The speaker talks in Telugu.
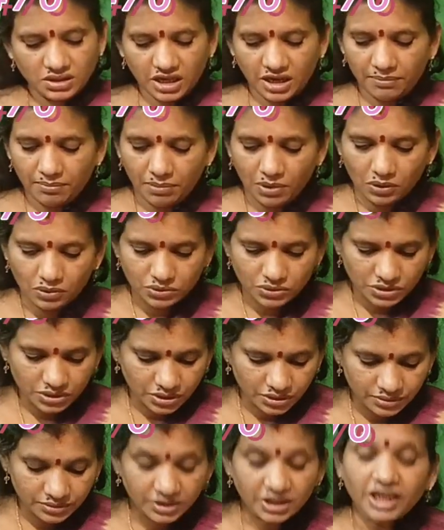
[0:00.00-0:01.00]
సేమ్ బ్లౌజ్
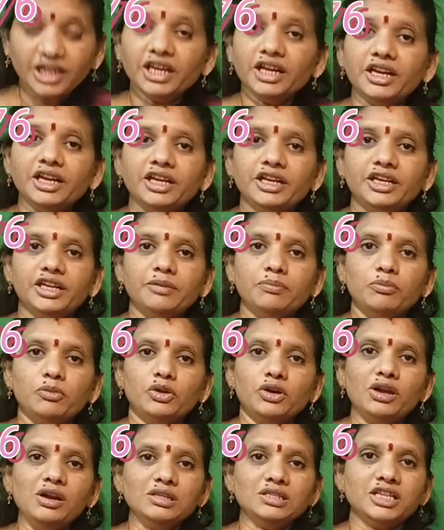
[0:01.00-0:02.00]
టై అండ్ డై టైప్
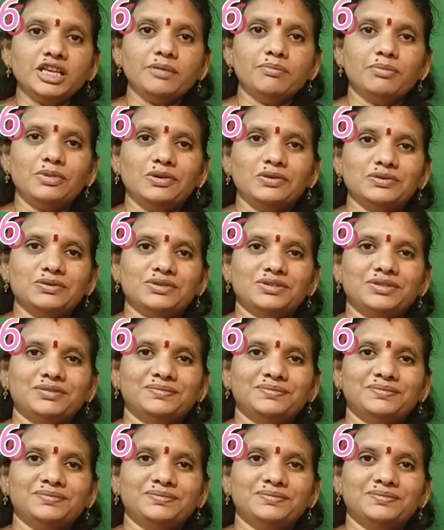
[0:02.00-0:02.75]
మోడల్ సేమ్ బ్లౌజ్